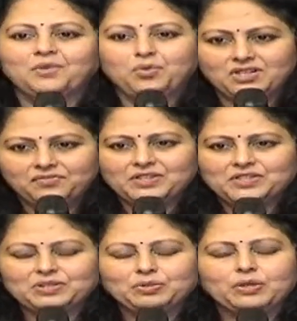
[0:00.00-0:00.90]
అవార్డ్
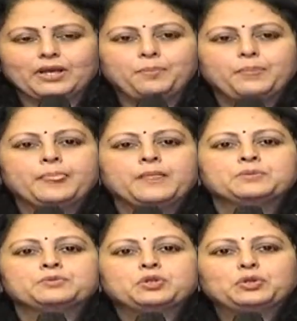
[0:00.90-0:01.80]
ఫంక్షన్ కూడా
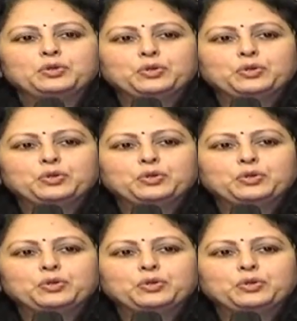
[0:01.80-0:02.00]
సో